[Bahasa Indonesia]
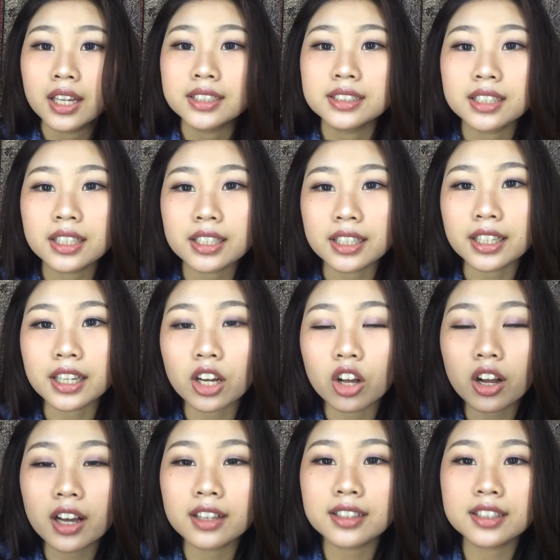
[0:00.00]
jadi
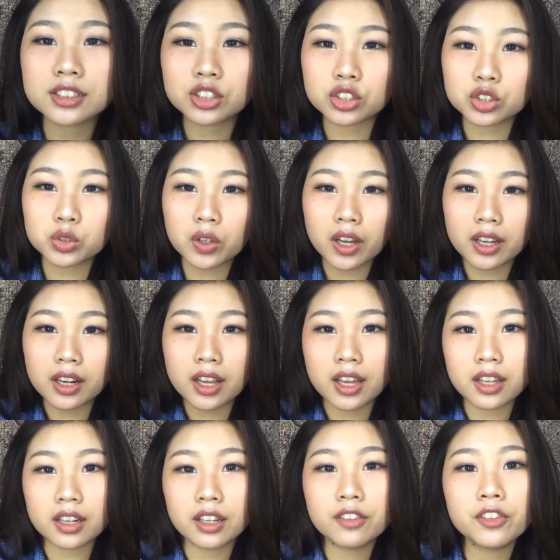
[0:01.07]
kalau kalian suka
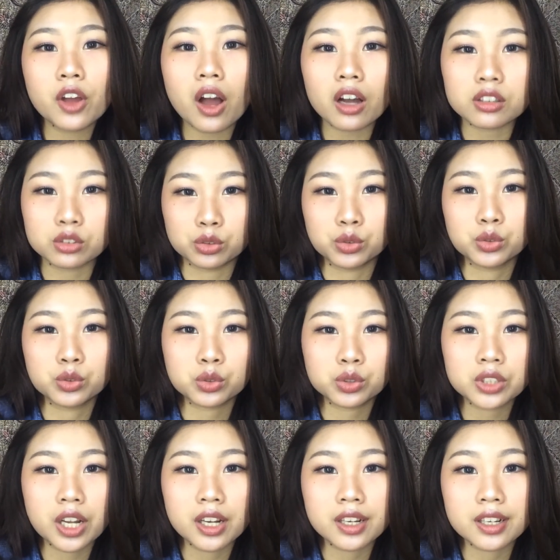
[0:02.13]
dengan review aku
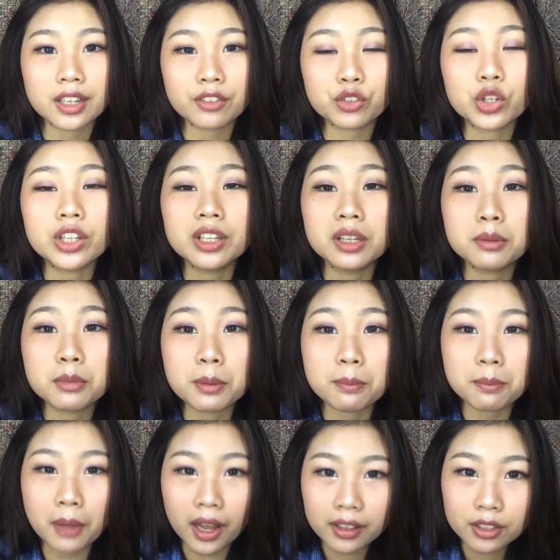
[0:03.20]
dan review ini
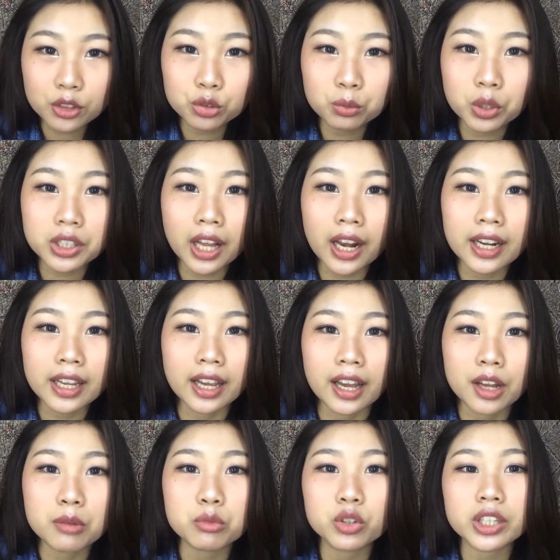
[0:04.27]
membantu buat
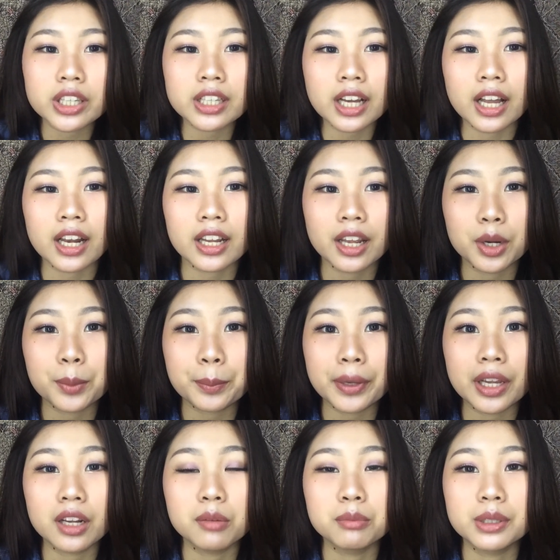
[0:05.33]
kalian, mungkin kalian
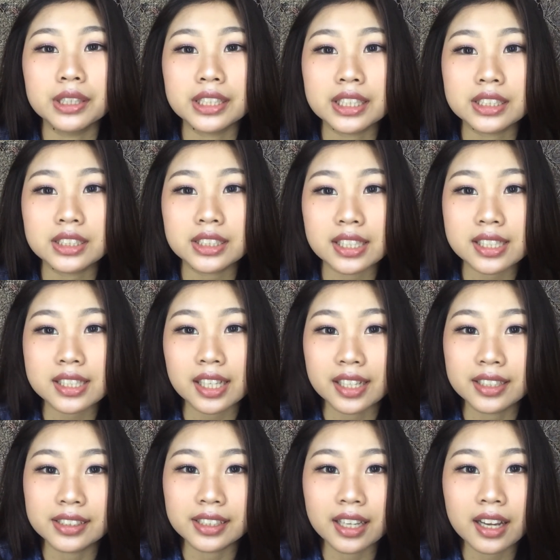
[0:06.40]
pengen beli cheek
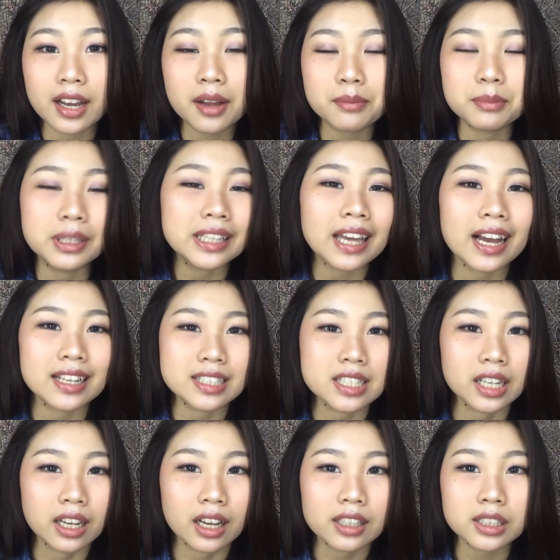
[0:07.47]
stainnya, beli
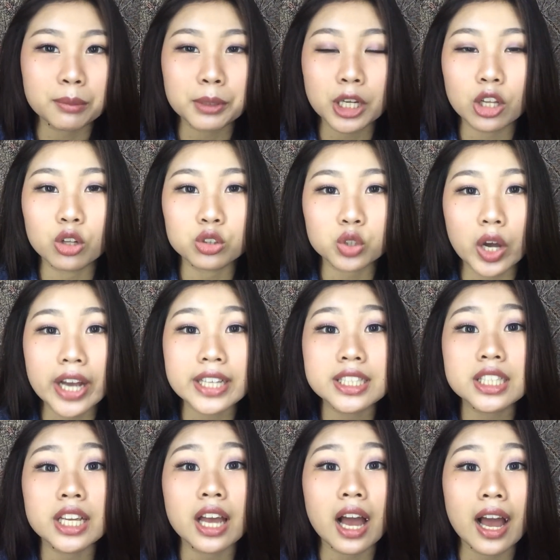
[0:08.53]
aja. Tapi kalau untuk
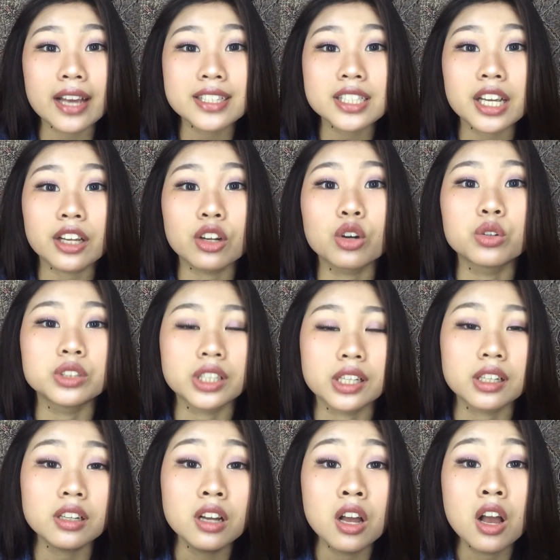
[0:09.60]

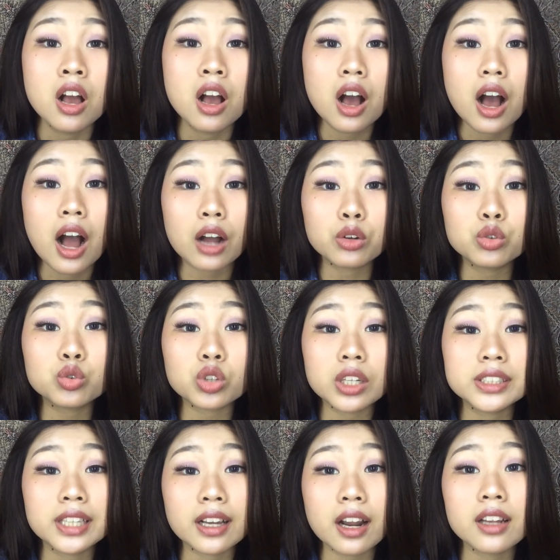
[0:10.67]
eyeshadownya, aku
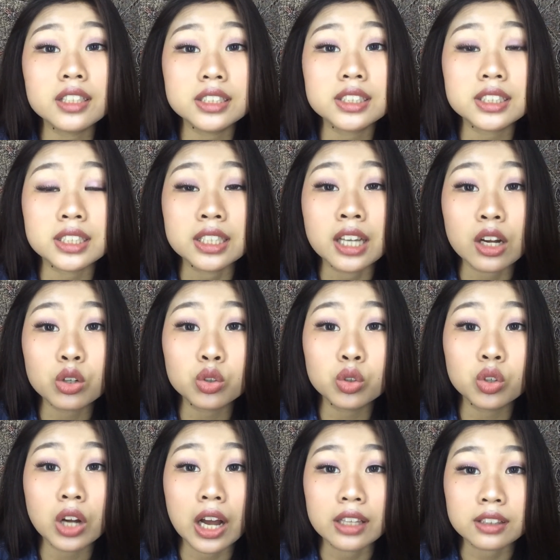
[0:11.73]
kurang nyaranin sih. Aku
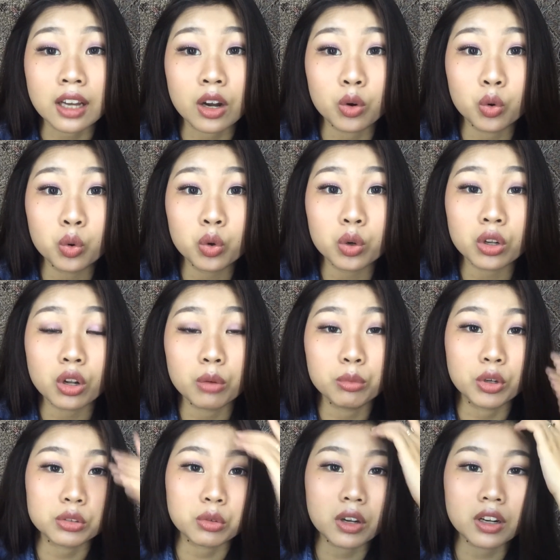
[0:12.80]
nggak tahu kalau
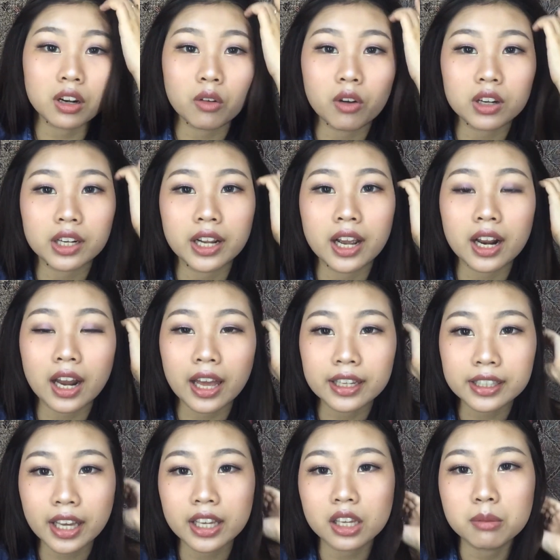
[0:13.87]
buat warna-warna yang
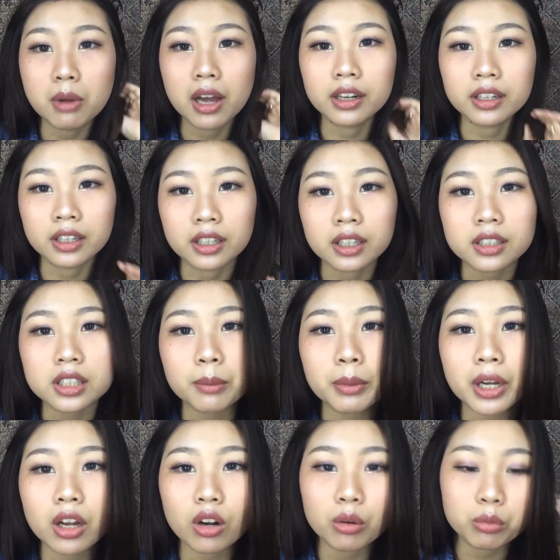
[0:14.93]
lain kayak gimana. Tapi
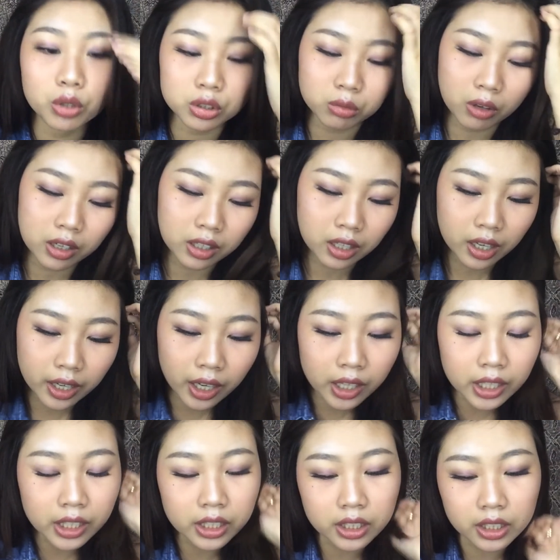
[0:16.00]
kalau buat warna yang
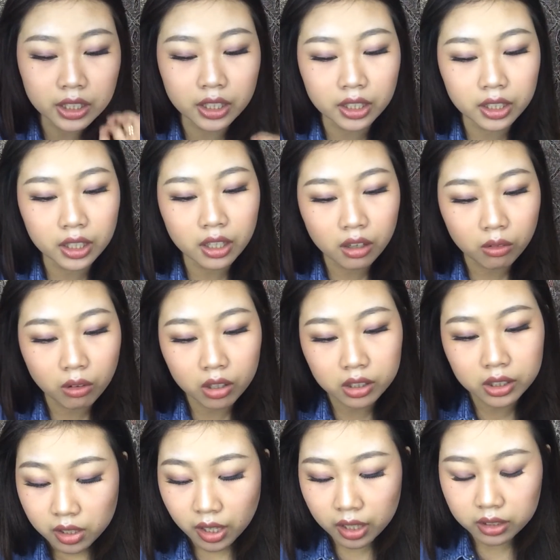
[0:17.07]
ini, ini yang
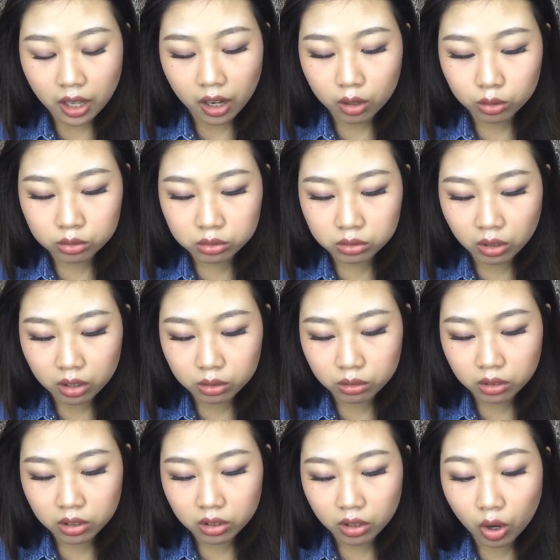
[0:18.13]
warna nggak tahu.
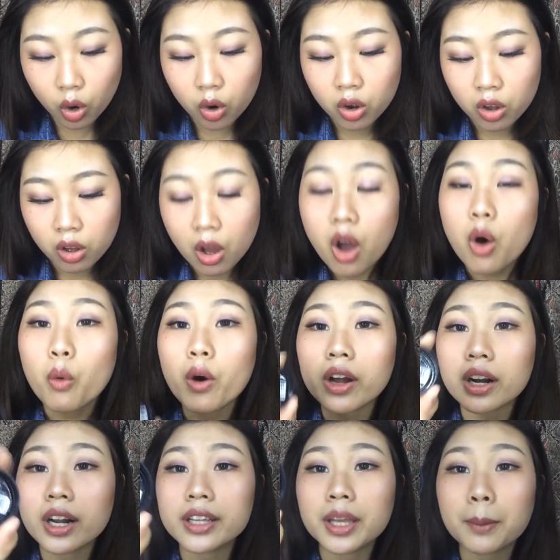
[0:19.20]
Aku oh
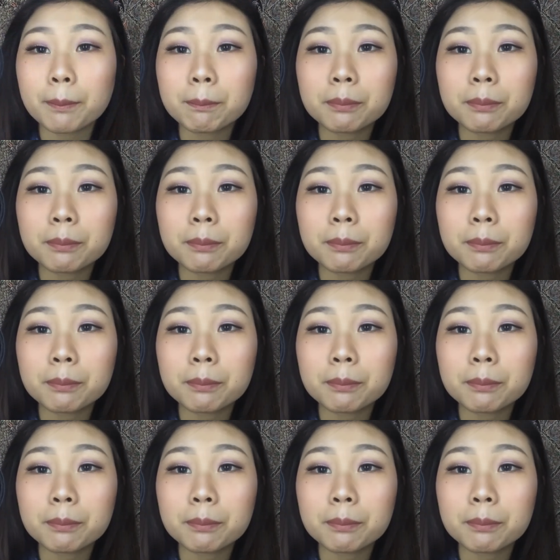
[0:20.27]
warnanya